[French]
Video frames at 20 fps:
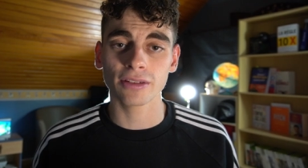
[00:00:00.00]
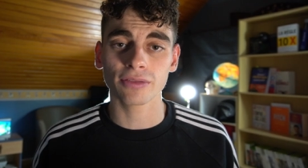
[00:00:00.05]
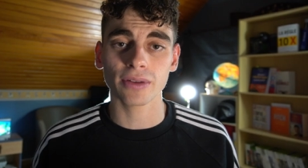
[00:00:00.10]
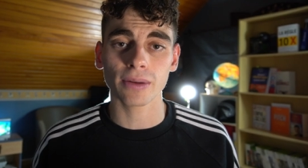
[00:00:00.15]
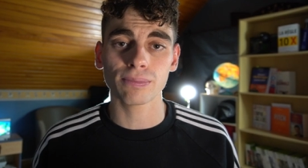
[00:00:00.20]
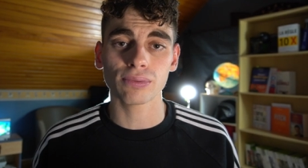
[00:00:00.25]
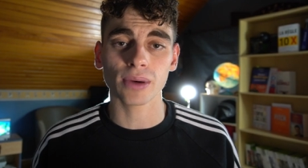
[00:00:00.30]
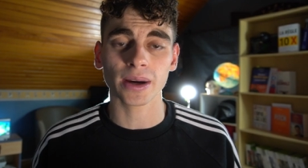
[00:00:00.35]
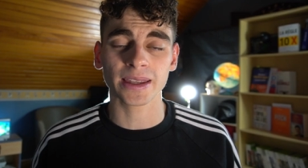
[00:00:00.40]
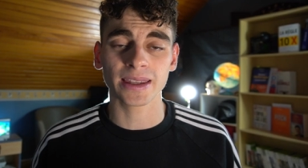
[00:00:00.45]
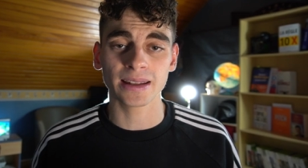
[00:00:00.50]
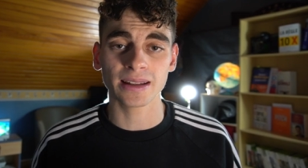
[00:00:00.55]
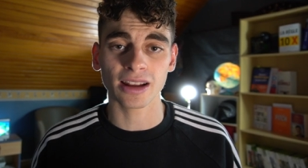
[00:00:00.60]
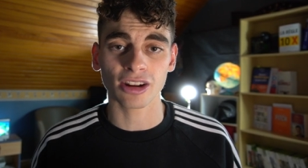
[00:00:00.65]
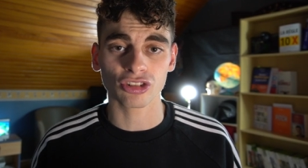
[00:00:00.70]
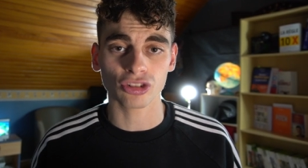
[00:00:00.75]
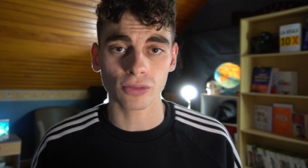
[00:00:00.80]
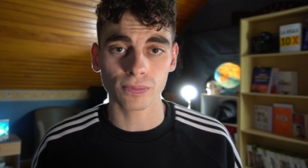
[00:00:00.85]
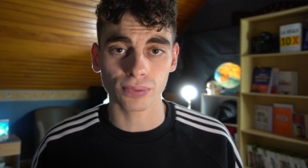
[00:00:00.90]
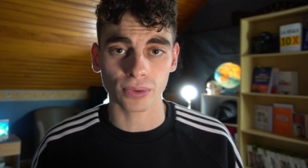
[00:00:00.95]
et on va pouvoir gagner de
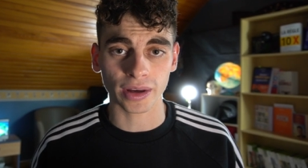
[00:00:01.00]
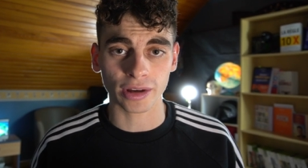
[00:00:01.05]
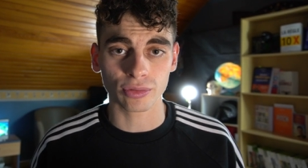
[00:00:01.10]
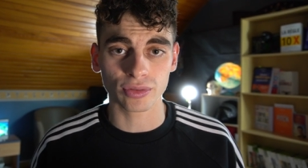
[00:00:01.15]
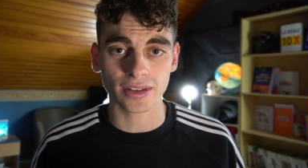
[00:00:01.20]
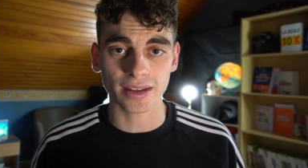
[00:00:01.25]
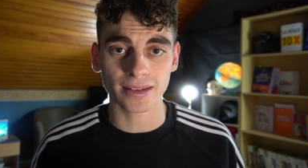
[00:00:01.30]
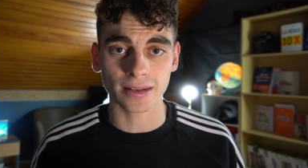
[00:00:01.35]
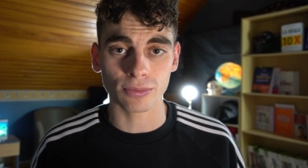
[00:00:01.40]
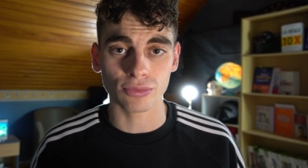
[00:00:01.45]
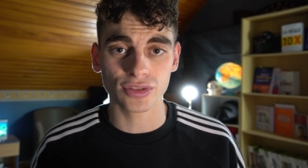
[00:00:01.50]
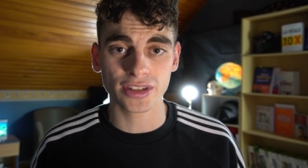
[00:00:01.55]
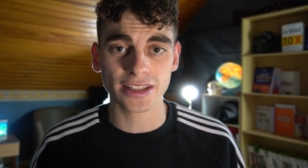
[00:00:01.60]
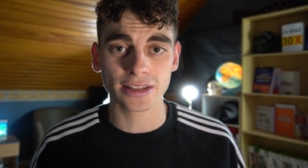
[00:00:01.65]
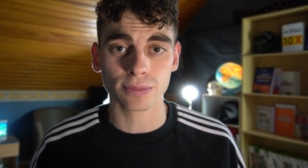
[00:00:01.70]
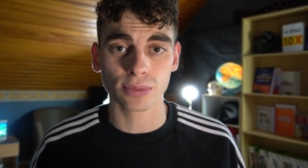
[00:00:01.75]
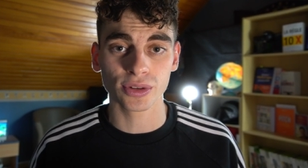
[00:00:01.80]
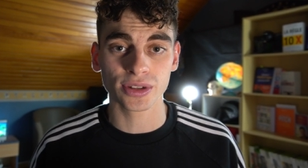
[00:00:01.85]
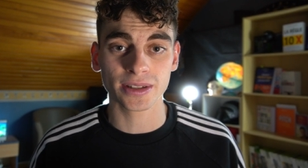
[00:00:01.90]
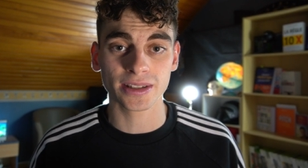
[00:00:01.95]
l'argent pour écouter des
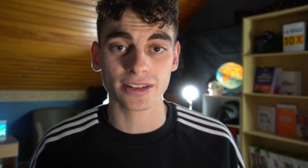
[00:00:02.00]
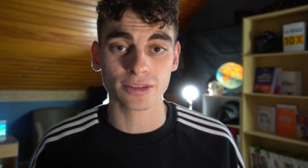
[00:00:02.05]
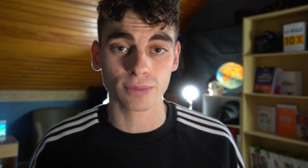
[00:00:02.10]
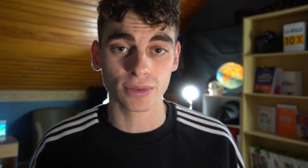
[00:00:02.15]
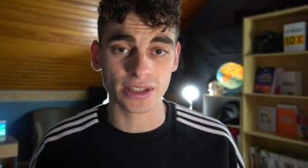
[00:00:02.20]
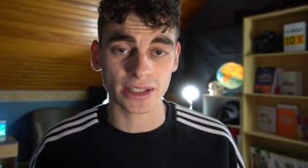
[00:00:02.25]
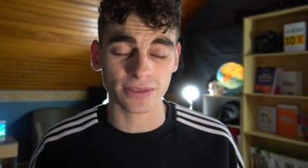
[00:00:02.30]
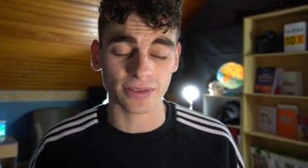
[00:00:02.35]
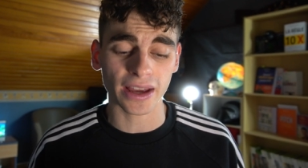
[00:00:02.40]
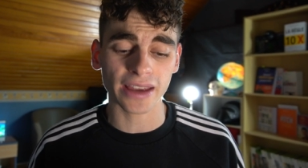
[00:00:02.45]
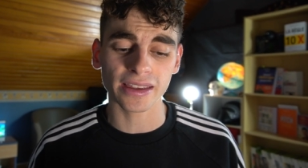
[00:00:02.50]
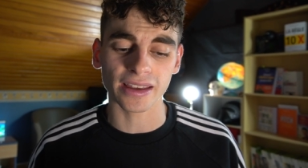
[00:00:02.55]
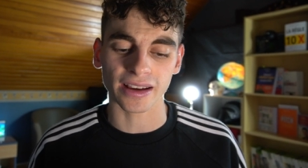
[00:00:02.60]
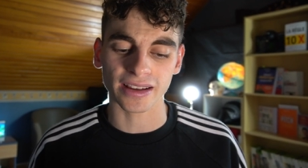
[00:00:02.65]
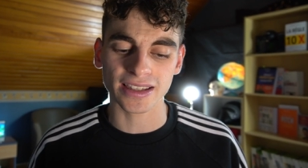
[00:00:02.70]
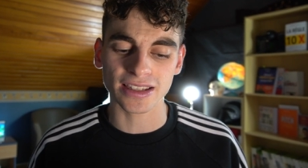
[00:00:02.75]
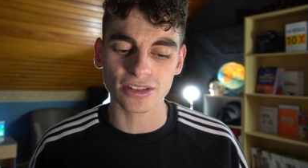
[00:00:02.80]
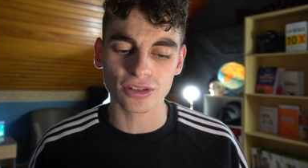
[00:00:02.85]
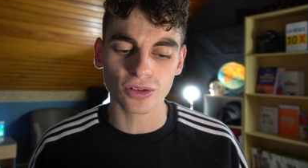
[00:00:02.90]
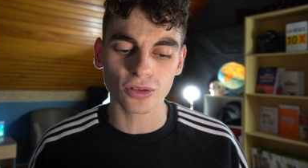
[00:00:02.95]
musiques Spotify
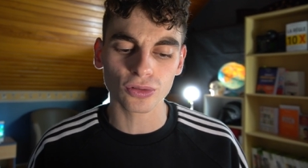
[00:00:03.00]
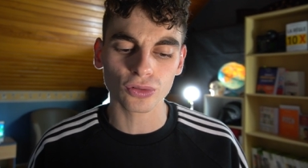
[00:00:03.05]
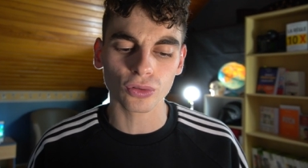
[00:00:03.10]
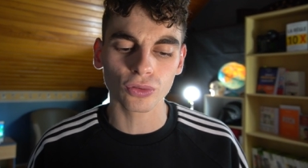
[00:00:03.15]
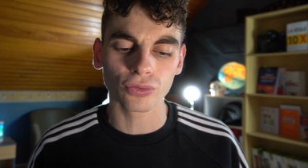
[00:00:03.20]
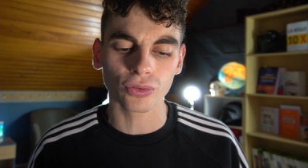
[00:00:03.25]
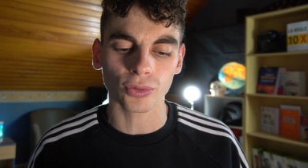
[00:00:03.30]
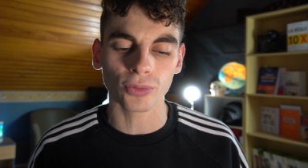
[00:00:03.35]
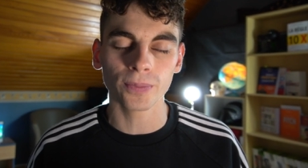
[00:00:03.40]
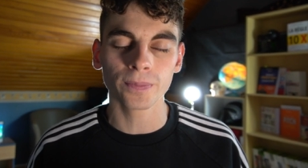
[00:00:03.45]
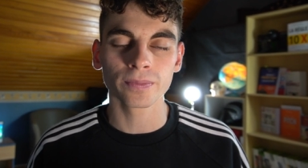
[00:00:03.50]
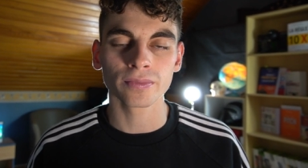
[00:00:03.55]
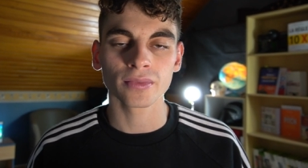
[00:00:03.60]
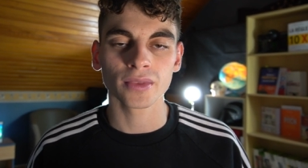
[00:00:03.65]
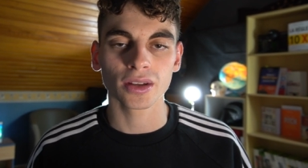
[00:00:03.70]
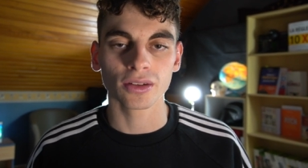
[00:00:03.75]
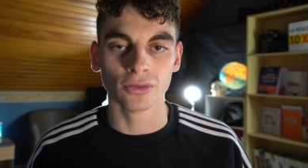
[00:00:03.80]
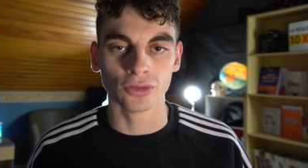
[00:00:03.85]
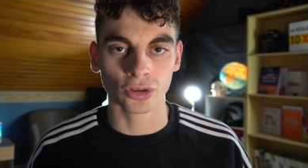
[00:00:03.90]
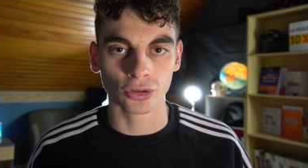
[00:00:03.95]
qui se trouveront
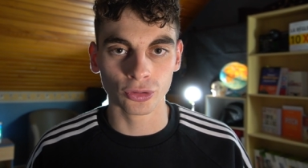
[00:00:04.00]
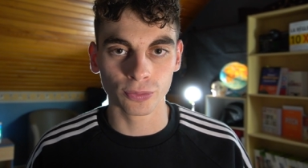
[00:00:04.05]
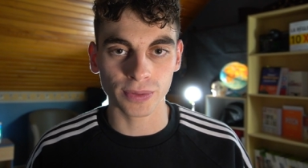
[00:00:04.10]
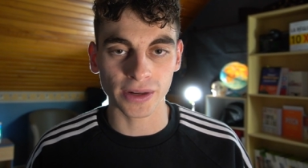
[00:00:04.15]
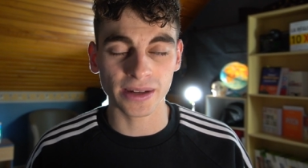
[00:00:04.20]
dans nos